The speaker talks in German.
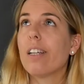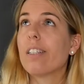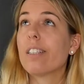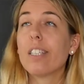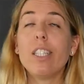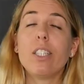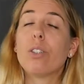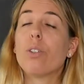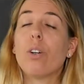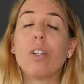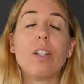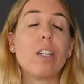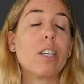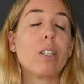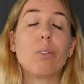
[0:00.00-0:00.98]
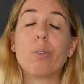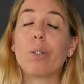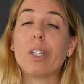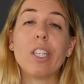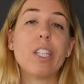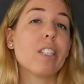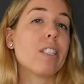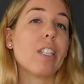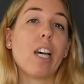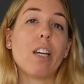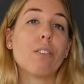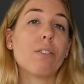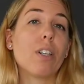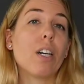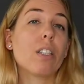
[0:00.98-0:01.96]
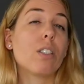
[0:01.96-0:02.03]
Triton ignoriert
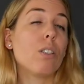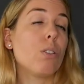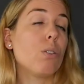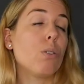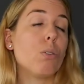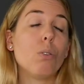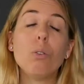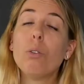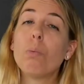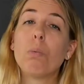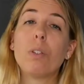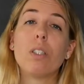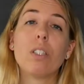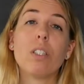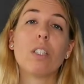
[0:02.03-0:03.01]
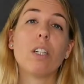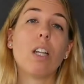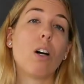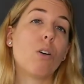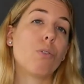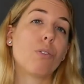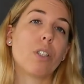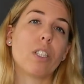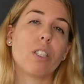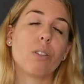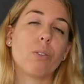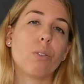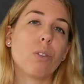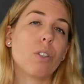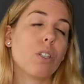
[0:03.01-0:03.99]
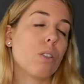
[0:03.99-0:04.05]
einfach die übliche
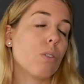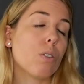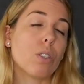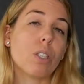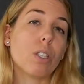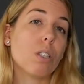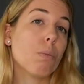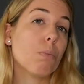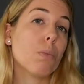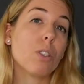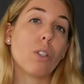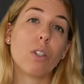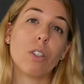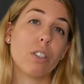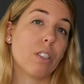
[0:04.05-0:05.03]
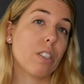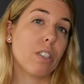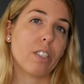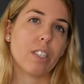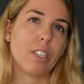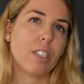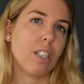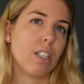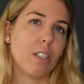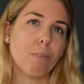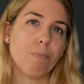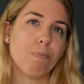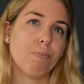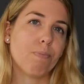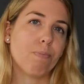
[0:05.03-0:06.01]
Laufrichtung in unserem Sonnensystem.